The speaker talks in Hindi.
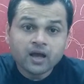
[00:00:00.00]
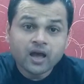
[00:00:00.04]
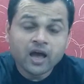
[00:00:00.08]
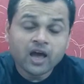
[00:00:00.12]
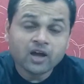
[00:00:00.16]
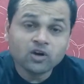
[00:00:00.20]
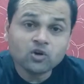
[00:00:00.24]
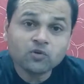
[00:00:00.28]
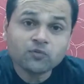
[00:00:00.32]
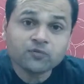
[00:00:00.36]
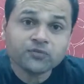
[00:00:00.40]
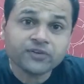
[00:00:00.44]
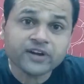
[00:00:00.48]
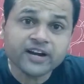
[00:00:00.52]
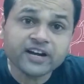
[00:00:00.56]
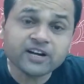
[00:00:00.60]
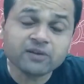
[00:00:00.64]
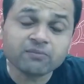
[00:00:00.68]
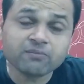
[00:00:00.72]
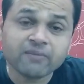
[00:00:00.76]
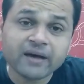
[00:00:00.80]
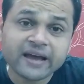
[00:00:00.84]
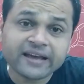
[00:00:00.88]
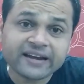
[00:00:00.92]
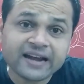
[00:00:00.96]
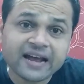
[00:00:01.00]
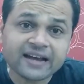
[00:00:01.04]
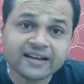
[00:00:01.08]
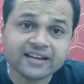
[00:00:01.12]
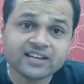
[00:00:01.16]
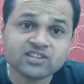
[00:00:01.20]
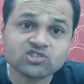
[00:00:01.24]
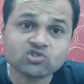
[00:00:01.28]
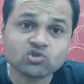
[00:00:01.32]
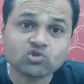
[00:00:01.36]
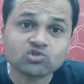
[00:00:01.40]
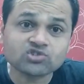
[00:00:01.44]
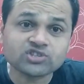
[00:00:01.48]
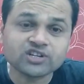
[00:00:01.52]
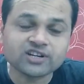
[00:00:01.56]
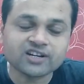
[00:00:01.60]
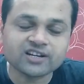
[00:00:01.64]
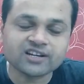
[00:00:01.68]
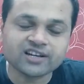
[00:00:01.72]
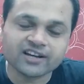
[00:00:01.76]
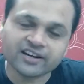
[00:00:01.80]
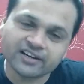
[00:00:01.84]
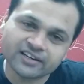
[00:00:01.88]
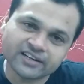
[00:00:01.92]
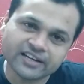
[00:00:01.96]
हेलो फ्रेंड मैं राकेश रोशन
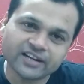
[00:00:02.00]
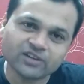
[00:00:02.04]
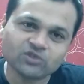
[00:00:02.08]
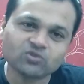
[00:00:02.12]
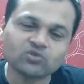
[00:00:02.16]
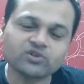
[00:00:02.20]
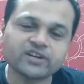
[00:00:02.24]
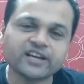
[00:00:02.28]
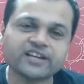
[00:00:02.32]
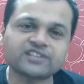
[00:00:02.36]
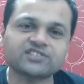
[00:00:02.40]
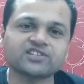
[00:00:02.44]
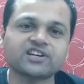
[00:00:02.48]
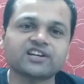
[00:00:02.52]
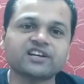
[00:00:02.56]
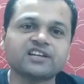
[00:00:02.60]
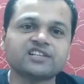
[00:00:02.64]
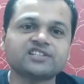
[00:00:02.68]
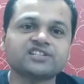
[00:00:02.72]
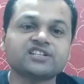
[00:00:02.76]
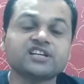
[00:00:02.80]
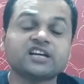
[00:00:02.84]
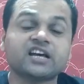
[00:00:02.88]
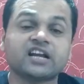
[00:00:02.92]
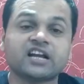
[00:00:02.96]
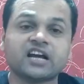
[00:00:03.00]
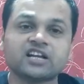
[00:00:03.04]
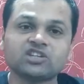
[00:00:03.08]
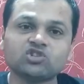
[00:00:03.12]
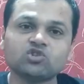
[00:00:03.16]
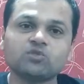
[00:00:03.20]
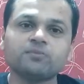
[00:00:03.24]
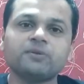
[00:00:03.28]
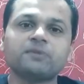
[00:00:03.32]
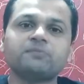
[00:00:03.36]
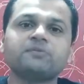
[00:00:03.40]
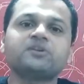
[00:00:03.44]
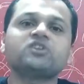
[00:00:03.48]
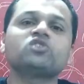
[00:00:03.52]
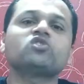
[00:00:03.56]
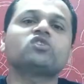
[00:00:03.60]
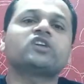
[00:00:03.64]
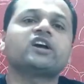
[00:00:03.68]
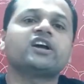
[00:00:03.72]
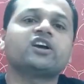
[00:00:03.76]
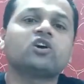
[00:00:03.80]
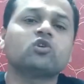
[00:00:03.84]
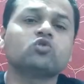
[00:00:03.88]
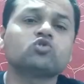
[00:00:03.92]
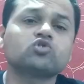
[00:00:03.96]
लर्न टेक टू टेक चैनल से आज जो मैं वीडियो
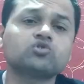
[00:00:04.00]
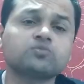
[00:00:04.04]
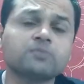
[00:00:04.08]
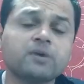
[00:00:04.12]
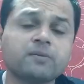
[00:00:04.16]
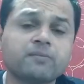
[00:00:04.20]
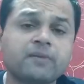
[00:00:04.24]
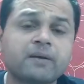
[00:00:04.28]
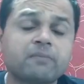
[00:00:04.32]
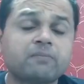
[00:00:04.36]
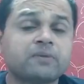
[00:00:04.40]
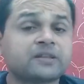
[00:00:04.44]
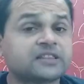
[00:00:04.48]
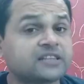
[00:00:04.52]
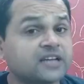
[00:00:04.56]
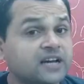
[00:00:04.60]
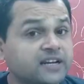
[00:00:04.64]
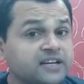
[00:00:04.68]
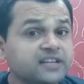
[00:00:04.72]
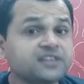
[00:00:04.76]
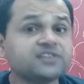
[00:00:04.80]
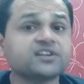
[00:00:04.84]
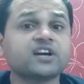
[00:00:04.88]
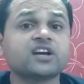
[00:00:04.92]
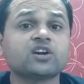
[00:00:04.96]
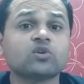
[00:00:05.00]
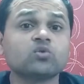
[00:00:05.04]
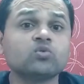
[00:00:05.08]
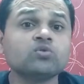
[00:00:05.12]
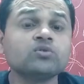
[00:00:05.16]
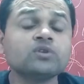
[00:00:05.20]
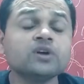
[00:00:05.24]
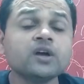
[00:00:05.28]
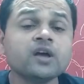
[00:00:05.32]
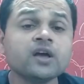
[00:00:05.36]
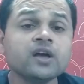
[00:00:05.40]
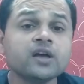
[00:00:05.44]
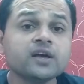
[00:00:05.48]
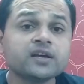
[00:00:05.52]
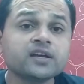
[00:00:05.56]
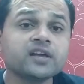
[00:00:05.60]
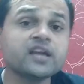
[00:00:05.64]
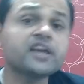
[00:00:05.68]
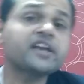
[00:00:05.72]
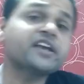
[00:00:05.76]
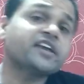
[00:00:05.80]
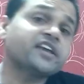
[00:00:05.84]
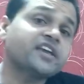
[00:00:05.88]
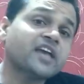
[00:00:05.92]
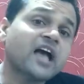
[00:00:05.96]
लाया हूं उसमें मैं बताने जा रहा हूं
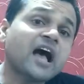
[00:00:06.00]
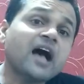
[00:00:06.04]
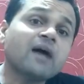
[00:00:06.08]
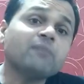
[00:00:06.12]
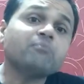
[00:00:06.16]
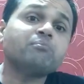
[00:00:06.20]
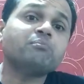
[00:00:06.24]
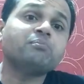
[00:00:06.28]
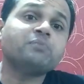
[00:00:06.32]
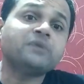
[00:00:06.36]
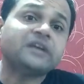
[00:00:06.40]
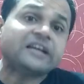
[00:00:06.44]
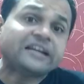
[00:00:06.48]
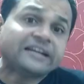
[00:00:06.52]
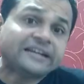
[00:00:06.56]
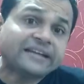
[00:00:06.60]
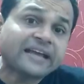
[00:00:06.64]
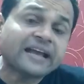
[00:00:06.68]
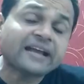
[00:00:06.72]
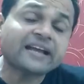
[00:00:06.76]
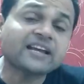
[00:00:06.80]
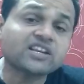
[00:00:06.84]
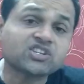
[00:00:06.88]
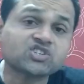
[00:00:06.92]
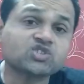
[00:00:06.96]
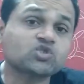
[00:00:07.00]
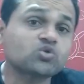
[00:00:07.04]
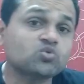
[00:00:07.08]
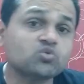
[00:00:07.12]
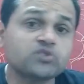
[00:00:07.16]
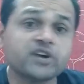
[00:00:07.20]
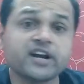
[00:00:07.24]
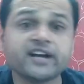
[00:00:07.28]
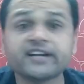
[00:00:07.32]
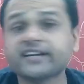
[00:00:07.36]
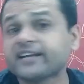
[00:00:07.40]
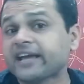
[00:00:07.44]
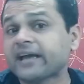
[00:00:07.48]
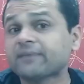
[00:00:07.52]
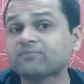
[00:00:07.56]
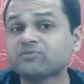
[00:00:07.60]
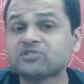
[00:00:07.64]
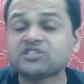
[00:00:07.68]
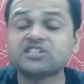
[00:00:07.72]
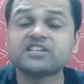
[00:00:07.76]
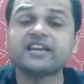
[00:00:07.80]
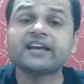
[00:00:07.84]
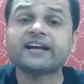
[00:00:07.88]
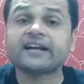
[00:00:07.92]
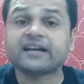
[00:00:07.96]
कि क्या बीटेक स्टूडेंट
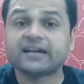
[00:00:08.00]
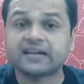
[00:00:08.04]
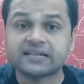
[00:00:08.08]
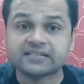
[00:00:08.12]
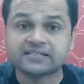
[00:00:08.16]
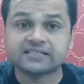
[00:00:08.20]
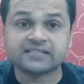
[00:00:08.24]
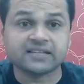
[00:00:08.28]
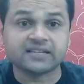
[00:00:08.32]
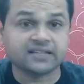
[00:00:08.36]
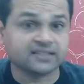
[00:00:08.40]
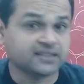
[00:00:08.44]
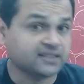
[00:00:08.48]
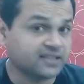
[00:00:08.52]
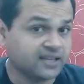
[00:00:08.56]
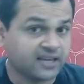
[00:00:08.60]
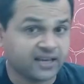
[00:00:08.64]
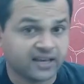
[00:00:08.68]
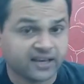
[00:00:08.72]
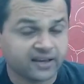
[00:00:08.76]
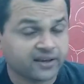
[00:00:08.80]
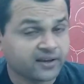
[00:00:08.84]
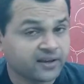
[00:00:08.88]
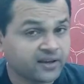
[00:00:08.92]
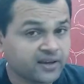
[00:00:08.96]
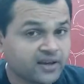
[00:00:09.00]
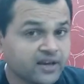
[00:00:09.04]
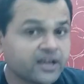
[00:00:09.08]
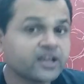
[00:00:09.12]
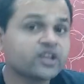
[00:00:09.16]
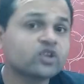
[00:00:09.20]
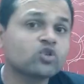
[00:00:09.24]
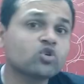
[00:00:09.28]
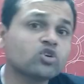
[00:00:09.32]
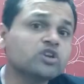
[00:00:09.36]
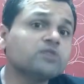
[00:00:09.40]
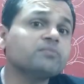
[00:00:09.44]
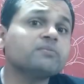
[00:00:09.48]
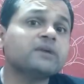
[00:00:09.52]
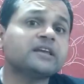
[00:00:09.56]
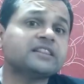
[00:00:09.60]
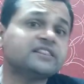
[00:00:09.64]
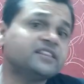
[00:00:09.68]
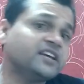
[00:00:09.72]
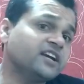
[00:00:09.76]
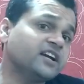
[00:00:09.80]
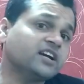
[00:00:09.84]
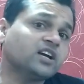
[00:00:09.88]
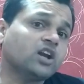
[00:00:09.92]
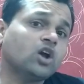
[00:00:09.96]
एमसीए कर सकते हैं क्योंकि मैं
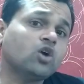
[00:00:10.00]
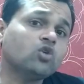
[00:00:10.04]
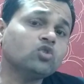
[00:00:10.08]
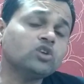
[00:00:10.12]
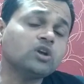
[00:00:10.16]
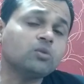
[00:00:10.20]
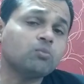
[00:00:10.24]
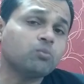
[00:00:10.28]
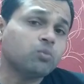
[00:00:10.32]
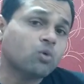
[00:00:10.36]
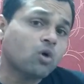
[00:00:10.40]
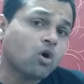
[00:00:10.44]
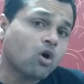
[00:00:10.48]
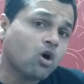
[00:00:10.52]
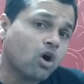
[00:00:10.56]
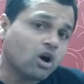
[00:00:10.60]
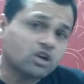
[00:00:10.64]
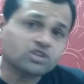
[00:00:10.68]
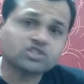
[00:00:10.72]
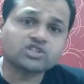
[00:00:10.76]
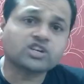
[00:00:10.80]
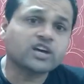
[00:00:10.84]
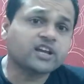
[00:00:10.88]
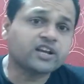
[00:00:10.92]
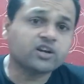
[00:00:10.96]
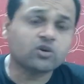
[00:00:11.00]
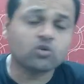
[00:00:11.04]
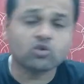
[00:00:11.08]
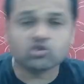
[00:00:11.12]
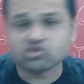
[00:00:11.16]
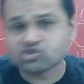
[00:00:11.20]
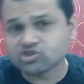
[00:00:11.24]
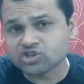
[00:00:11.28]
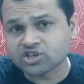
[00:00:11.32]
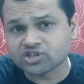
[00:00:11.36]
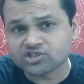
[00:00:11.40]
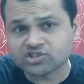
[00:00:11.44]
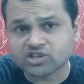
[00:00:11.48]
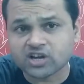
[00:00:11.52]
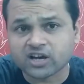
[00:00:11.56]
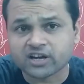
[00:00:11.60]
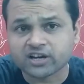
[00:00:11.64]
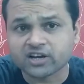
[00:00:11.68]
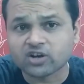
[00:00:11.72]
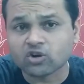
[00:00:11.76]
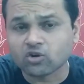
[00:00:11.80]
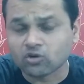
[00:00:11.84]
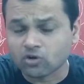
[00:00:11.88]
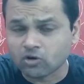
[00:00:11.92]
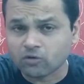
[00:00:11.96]
देख रहा हूं कि बहुत सारे क्वेश्चन आ
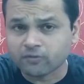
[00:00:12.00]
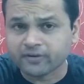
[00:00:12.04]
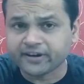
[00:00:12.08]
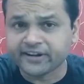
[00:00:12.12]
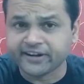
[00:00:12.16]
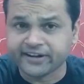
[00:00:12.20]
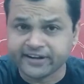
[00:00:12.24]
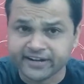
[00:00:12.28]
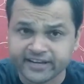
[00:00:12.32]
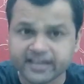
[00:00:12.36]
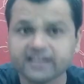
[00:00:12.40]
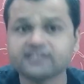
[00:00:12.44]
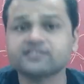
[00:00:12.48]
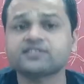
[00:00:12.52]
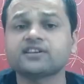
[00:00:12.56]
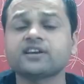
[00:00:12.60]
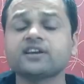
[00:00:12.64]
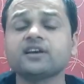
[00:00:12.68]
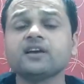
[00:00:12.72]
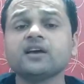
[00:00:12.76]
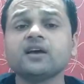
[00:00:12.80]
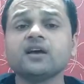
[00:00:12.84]
रहे हैं ऑल ओवर इंडिया से